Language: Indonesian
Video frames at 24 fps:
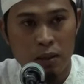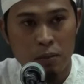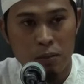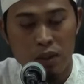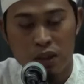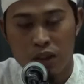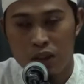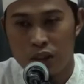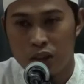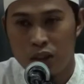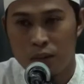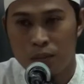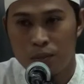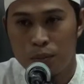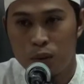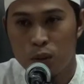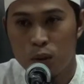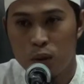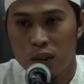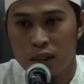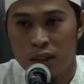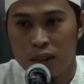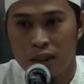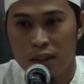
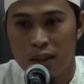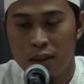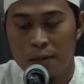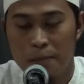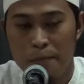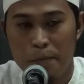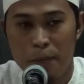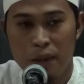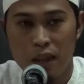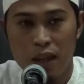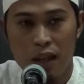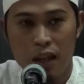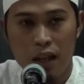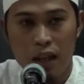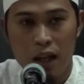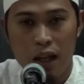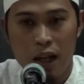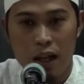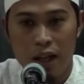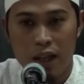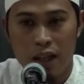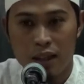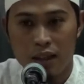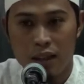mentadaburi
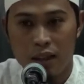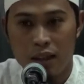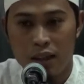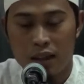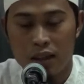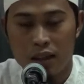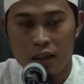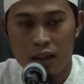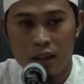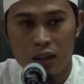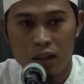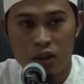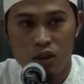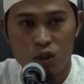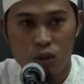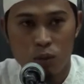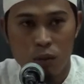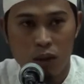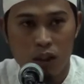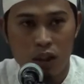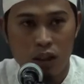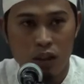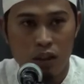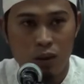ayat-ayat Allah
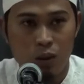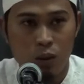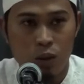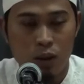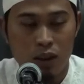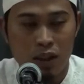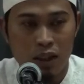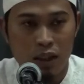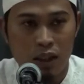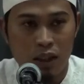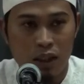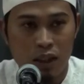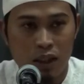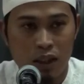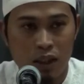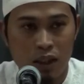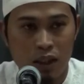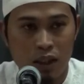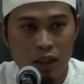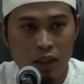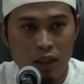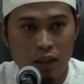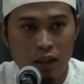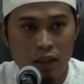Subhanahu wa
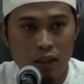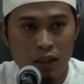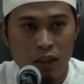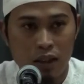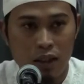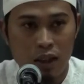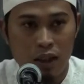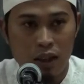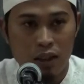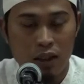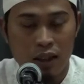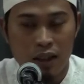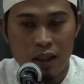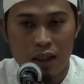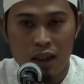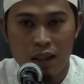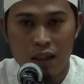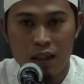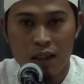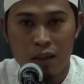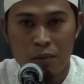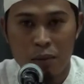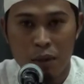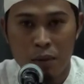taala yang
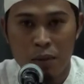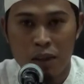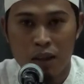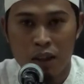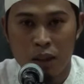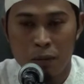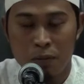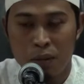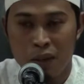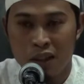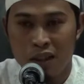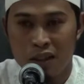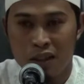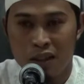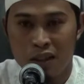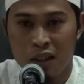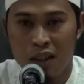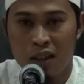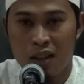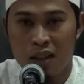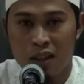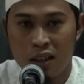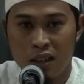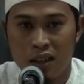kita memang
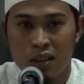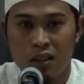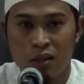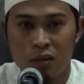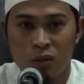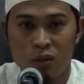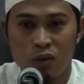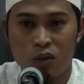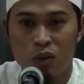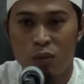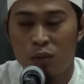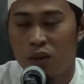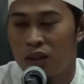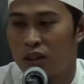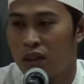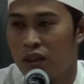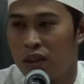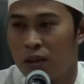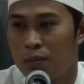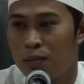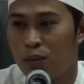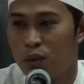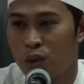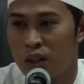diperintahkan untuk
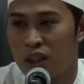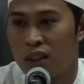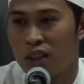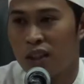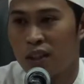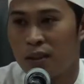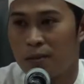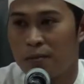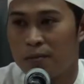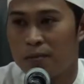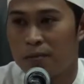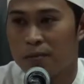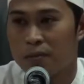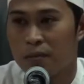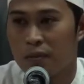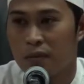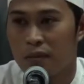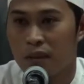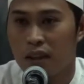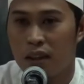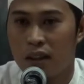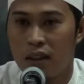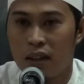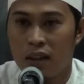mentadaburinya.
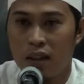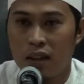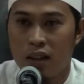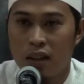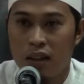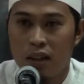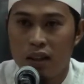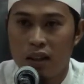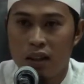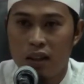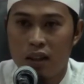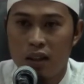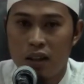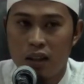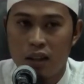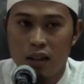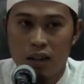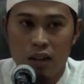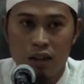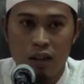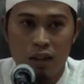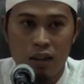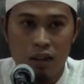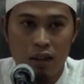
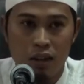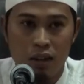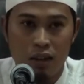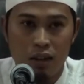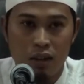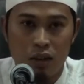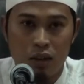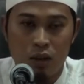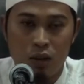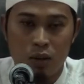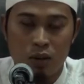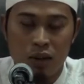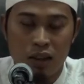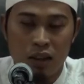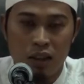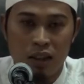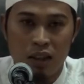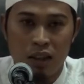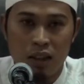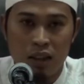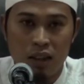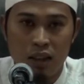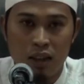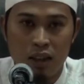Qala Allah
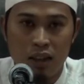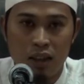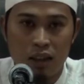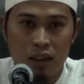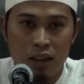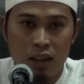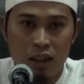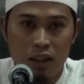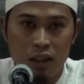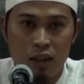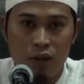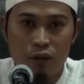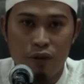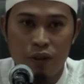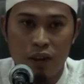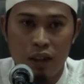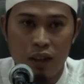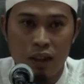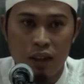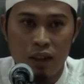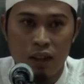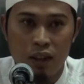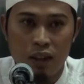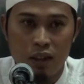taala
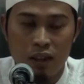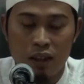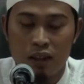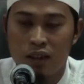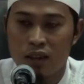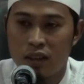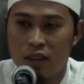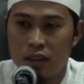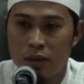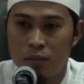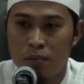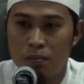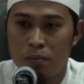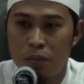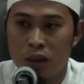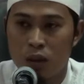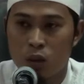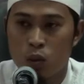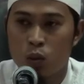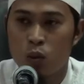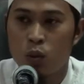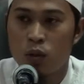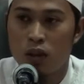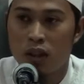afala
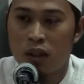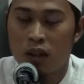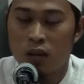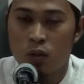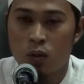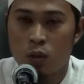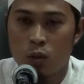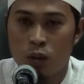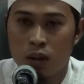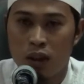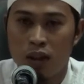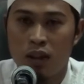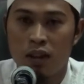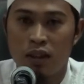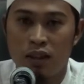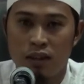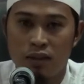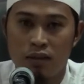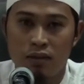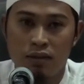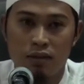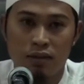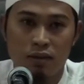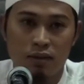yatadabbaruna al-Qur'an.
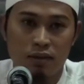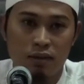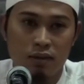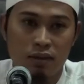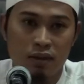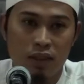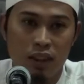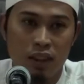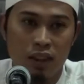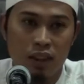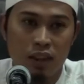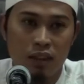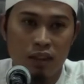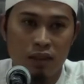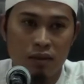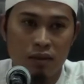Ya.